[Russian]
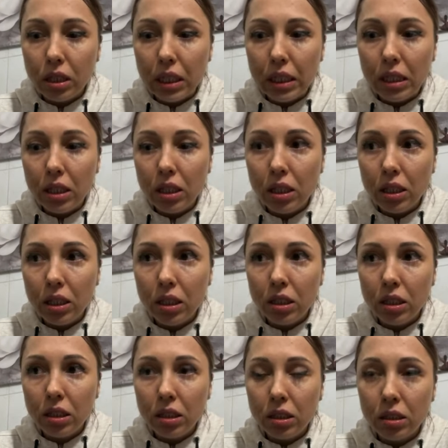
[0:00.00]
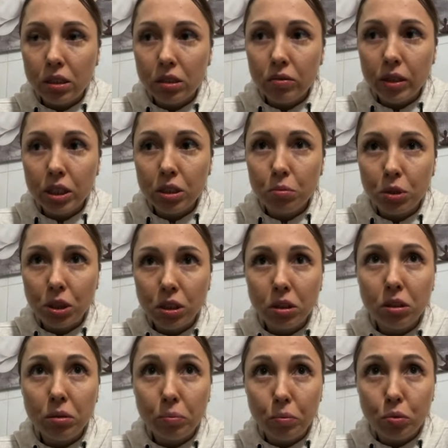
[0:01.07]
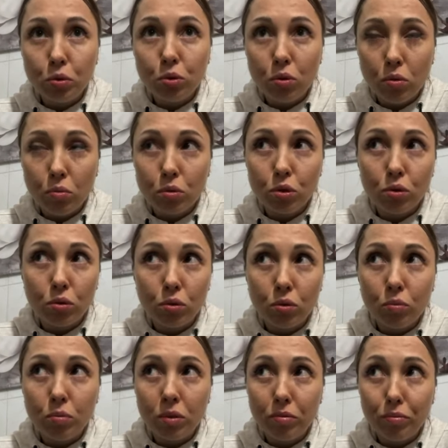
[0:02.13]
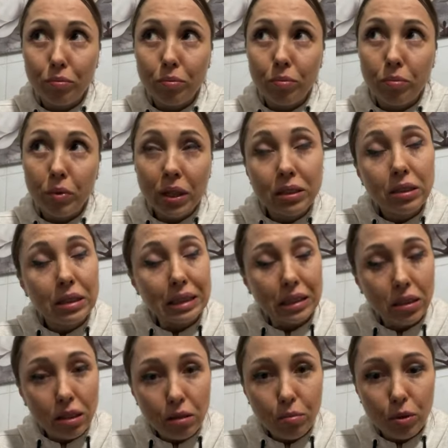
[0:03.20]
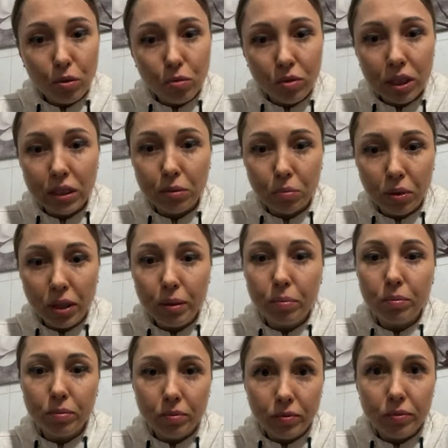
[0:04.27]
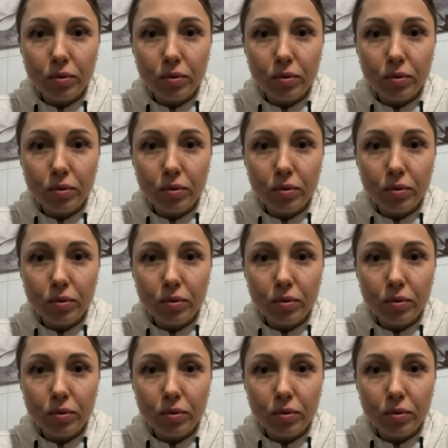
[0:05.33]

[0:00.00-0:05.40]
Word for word: и с вашим жизненным путем, чтобы вместе с ними у вас были